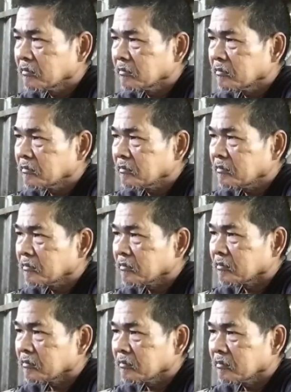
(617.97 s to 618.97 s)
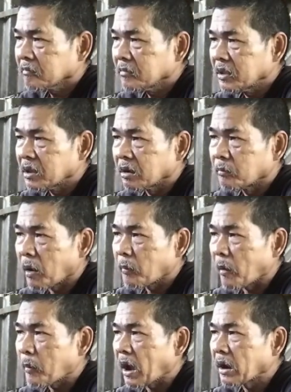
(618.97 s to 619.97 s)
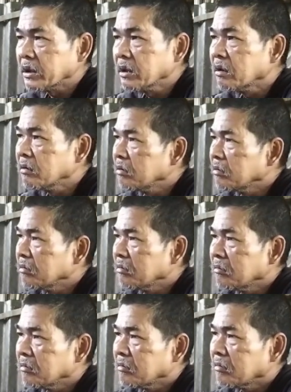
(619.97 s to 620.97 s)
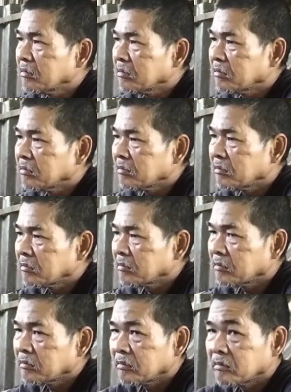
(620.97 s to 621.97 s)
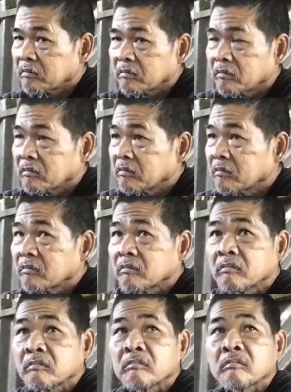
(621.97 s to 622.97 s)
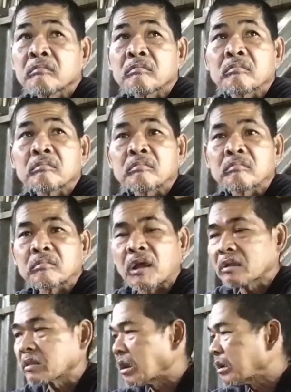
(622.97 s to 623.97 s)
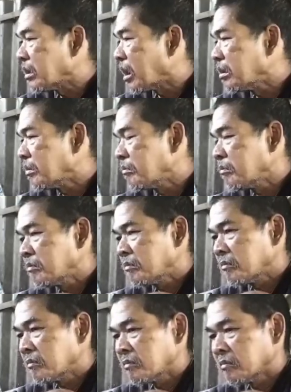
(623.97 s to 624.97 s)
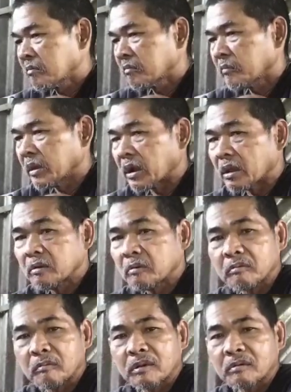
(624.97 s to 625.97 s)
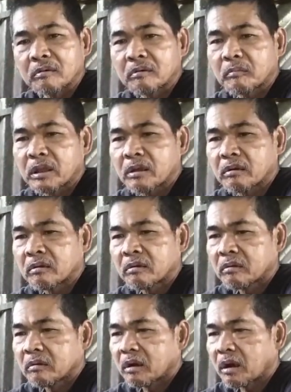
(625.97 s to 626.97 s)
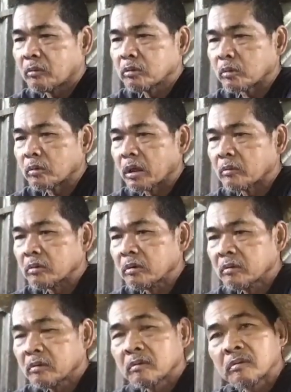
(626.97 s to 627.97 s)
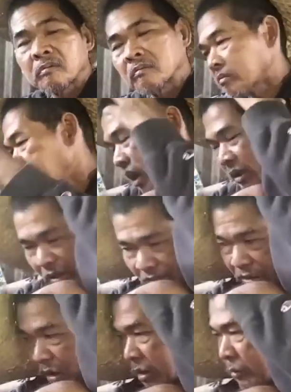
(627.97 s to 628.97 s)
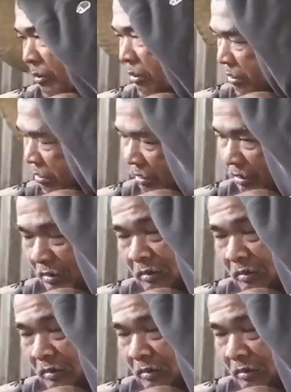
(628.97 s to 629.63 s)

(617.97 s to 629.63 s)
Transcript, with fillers: Bakit naibos agad? May... Hindi yan mapapaling. May sum sumrito ka pa oh. Sino bigay nito? Data lang yan. Ha? Bigay ng may auto na yun. Wow. Yung data niyan, ayaw ko. Mag